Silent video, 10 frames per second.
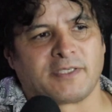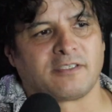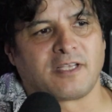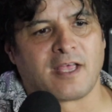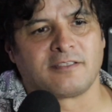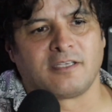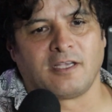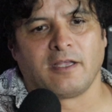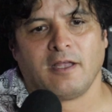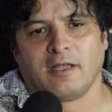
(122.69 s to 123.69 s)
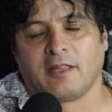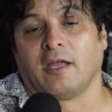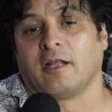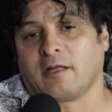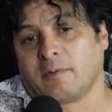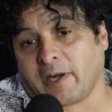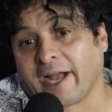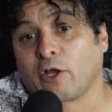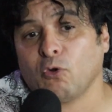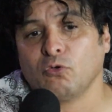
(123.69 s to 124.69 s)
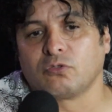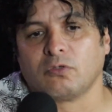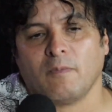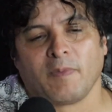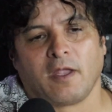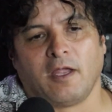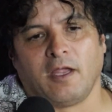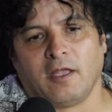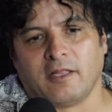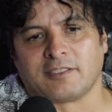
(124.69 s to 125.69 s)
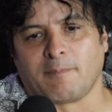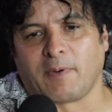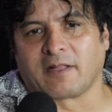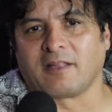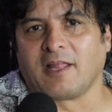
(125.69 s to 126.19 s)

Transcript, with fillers: paz descanse, era de Veracruz. Eh, de esa parte